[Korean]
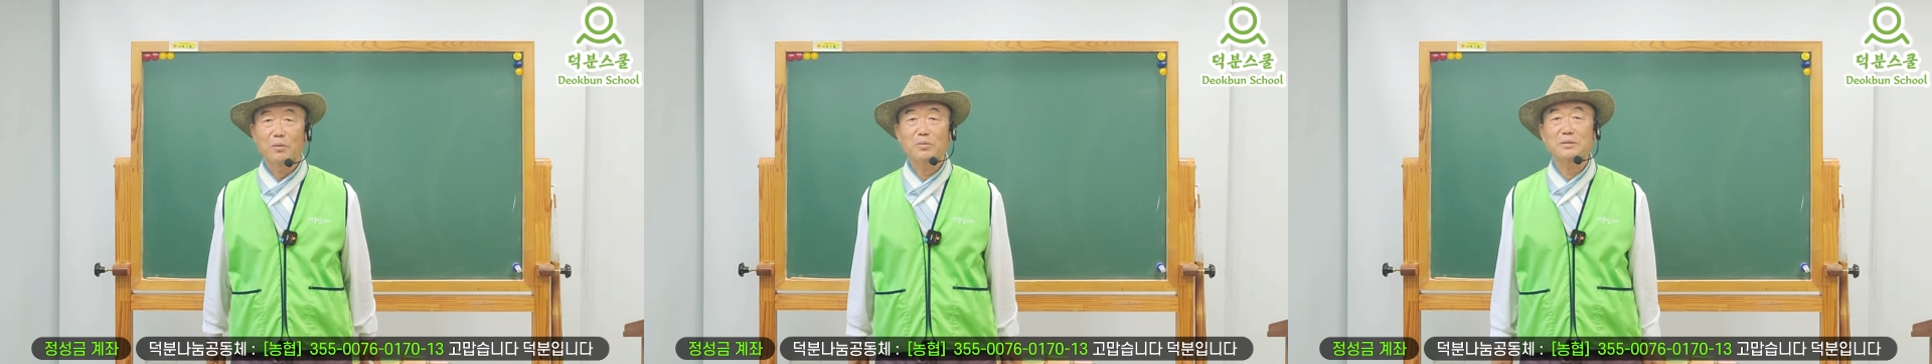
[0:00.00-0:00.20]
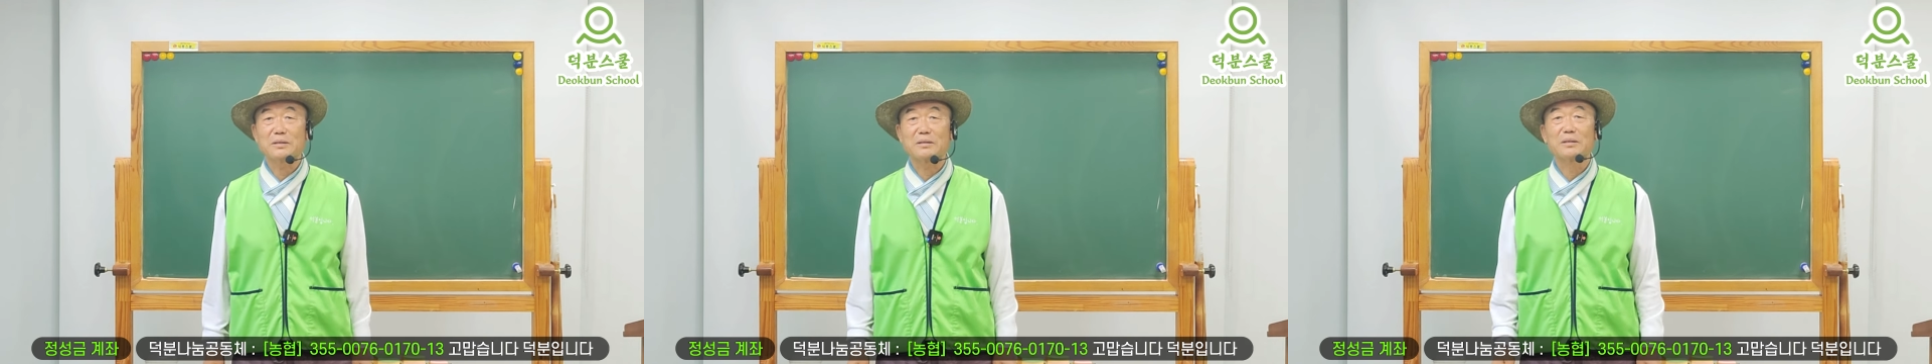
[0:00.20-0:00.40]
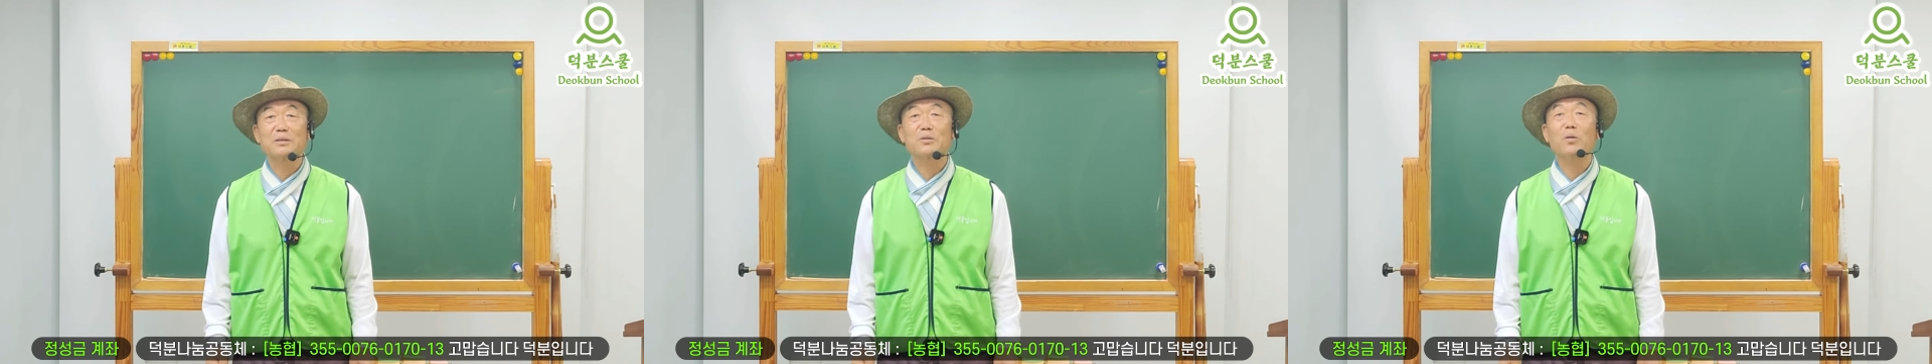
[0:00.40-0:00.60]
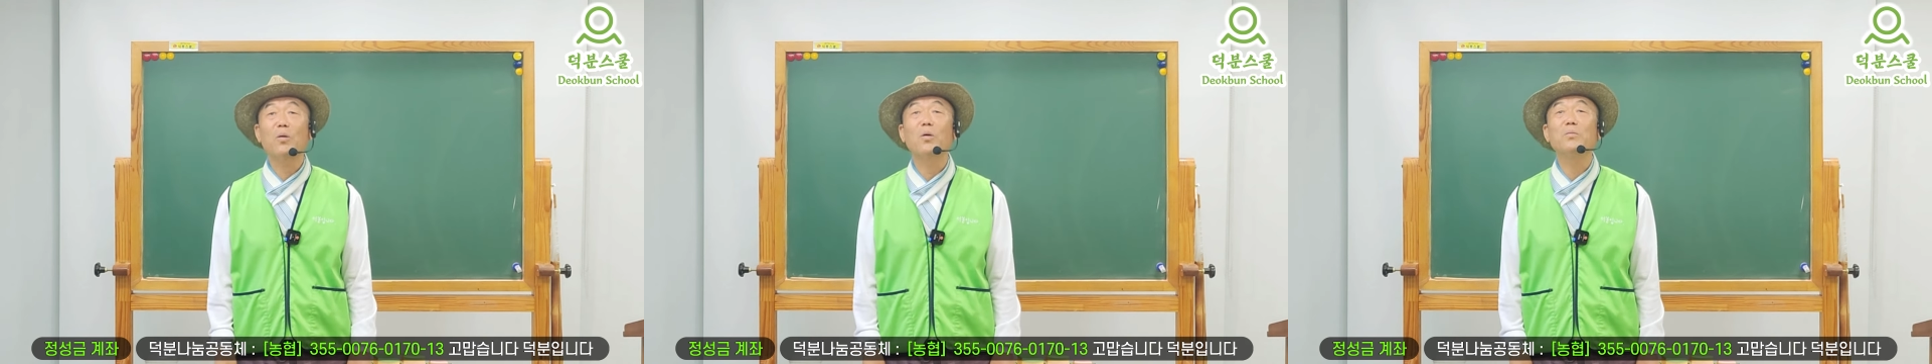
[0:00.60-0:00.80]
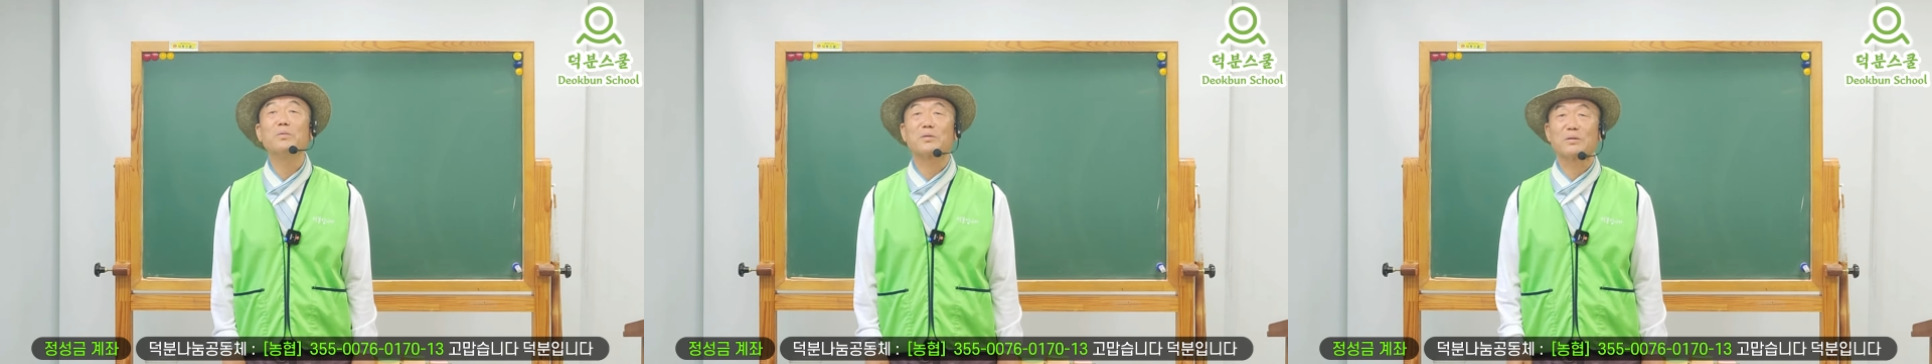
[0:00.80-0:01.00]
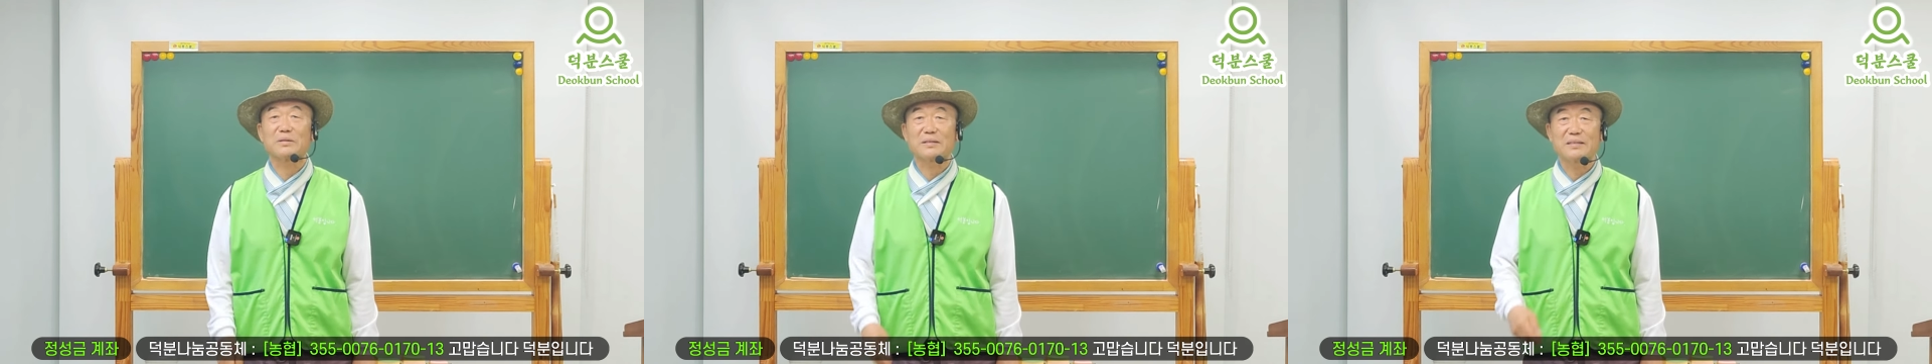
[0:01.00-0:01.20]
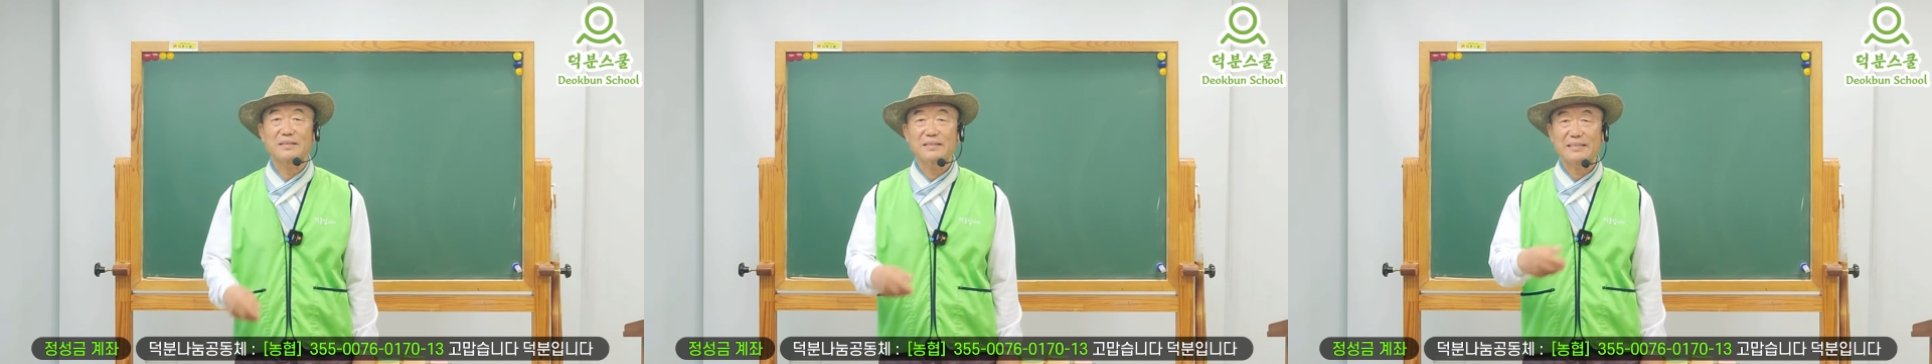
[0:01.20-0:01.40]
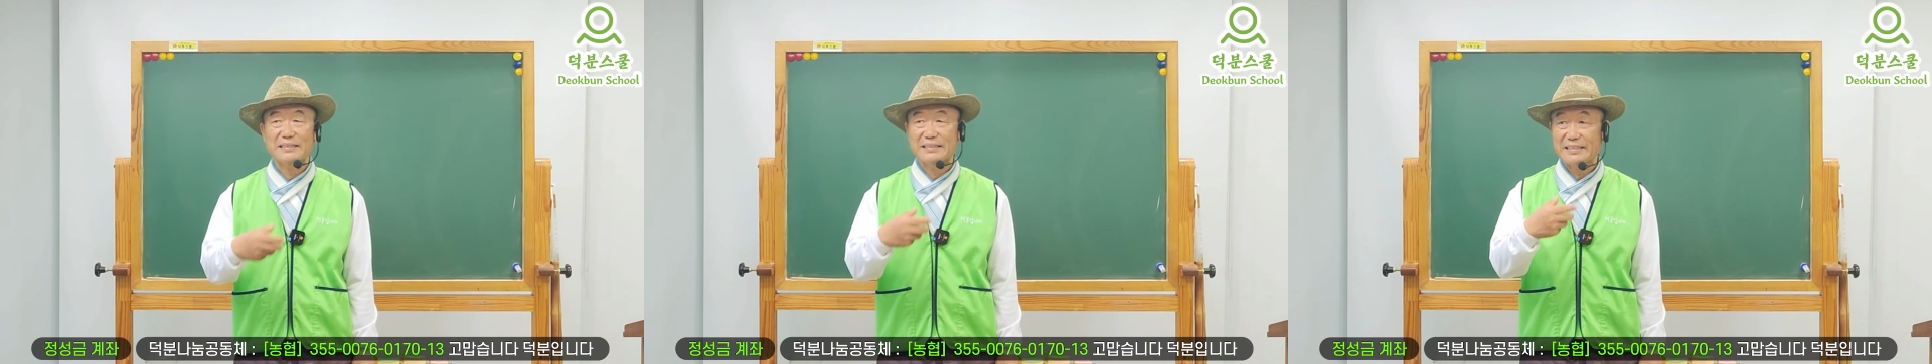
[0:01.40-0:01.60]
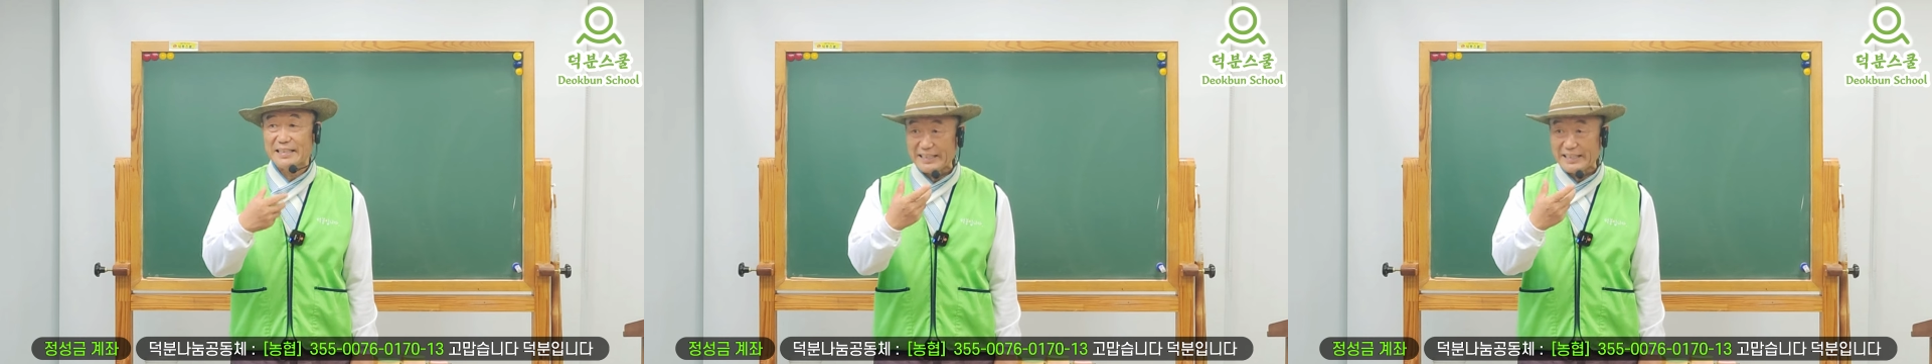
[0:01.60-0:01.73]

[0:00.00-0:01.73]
혼이 들어옴으로써